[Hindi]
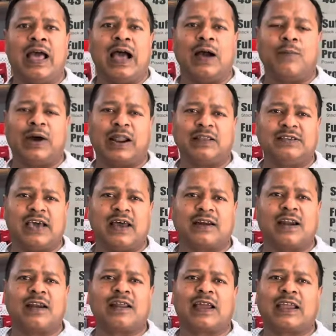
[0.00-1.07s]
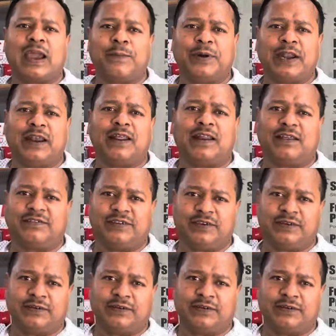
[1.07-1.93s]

हमारा झारखंड का कैपिटल है रांची